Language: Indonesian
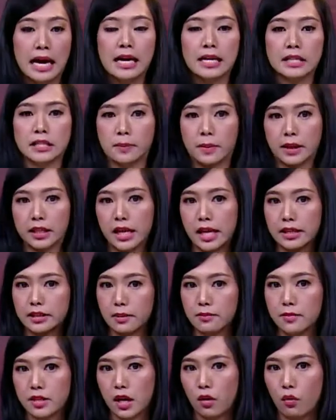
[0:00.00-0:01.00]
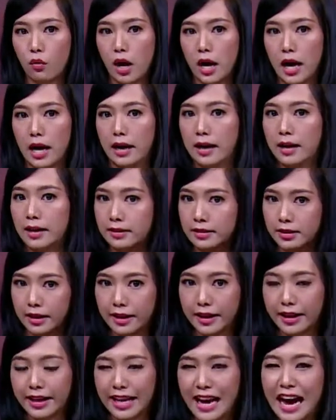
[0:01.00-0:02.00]
seperti asam jawa,
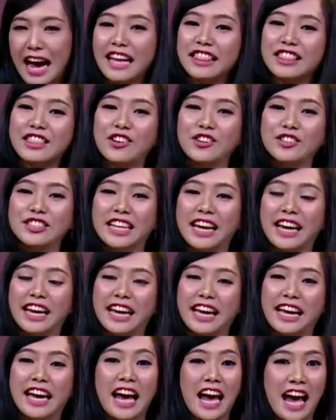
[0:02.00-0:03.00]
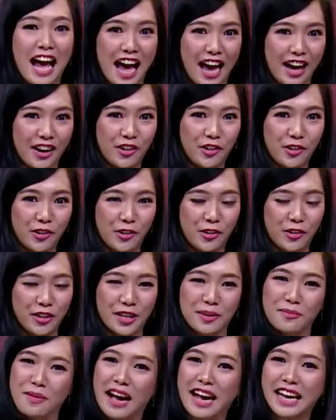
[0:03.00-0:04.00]
serai atau jahe. Hayo,
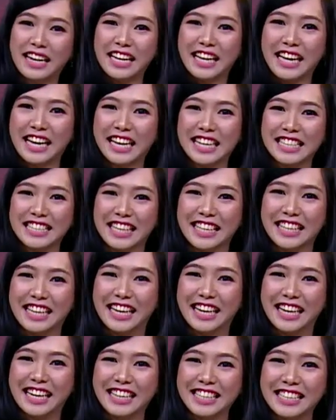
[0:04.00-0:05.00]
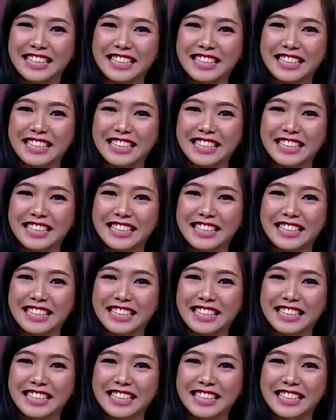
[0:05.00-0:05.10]
gimana ya rasanya?